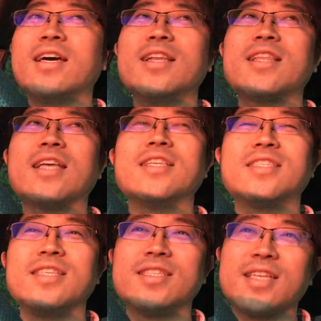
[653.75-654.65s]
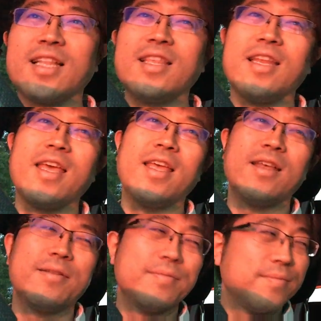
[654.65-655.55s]
だから大切に使ってね、
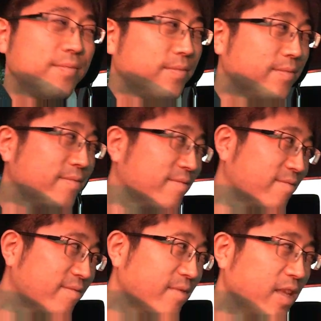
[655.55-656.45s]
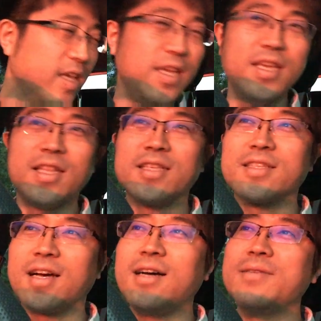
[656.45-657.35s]
うん、いいで
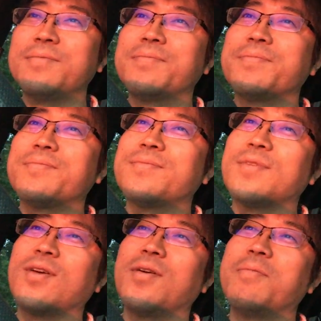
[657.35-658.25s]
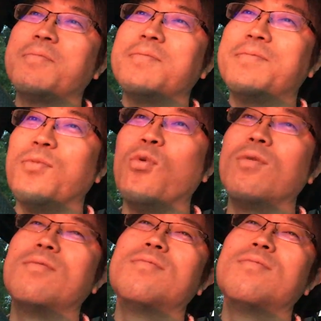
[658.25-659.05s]
すか、うん、も、うん、